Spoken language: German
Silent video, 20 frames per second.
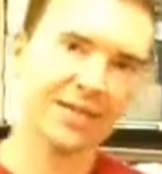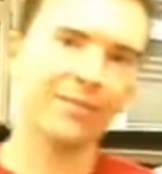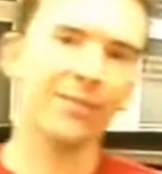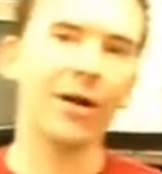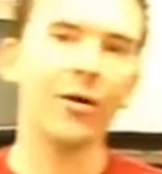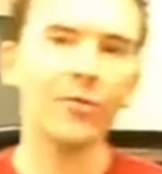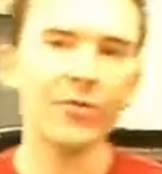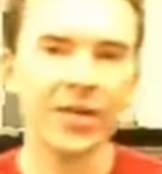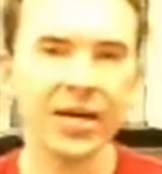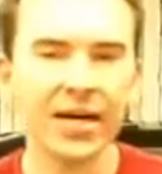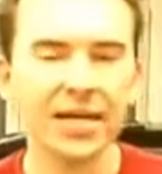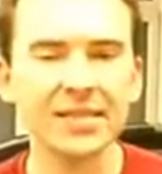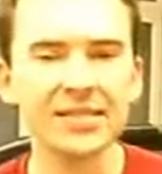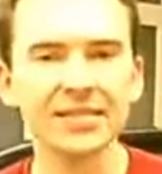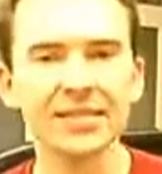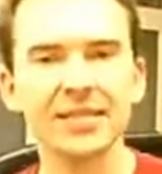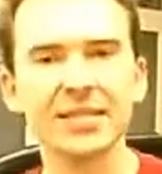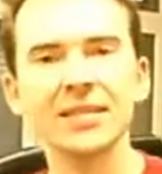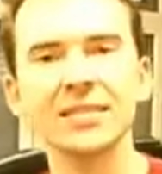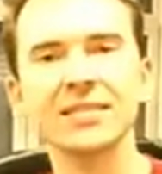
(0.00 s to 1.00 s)
Baujahr, also
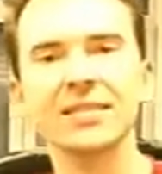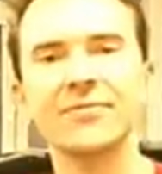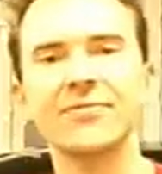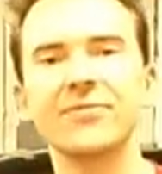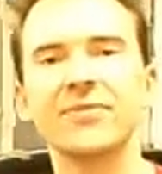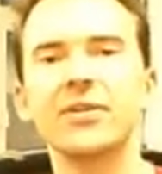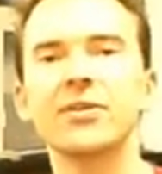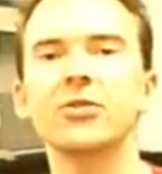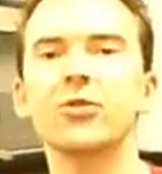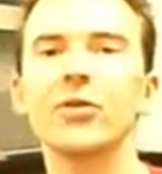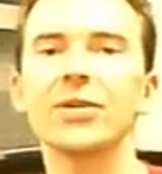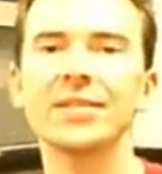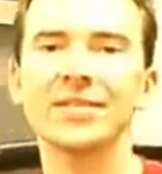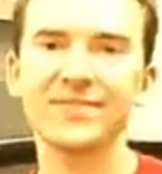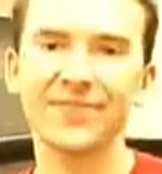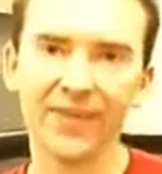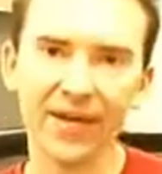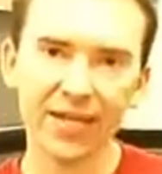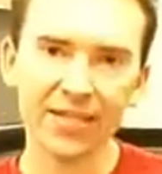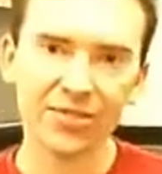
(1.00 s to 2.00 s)
relativ äh, neues
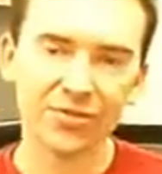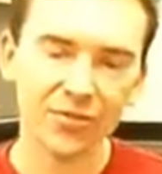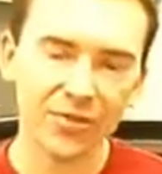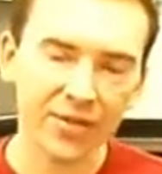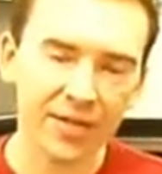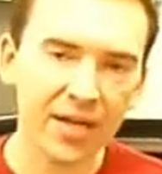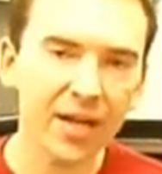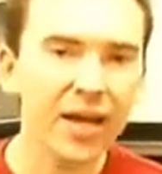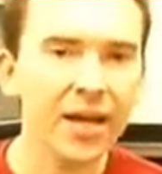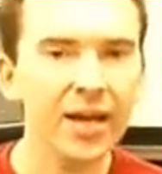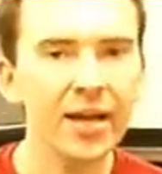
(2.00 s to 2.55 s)
Fahrzeug.